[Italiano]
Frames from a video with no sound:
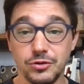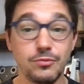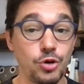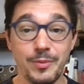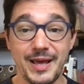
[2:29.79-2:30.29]
non
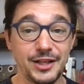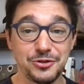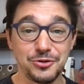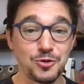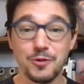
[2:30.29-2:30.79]
me lo
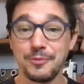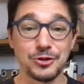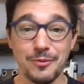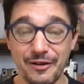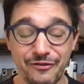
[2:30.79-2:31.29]
merito, non
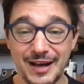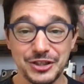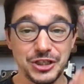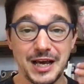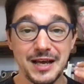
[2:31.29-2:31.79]
potrò mai
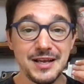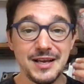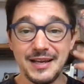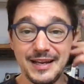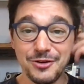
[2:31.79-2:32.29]
farcela,
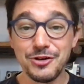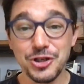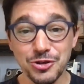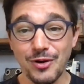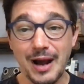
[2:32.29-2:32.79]
eh, non ne
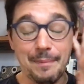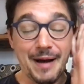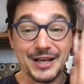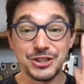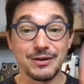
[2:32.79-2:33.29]
sono
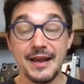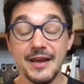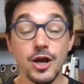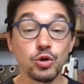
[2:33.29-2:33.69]
capace, ok?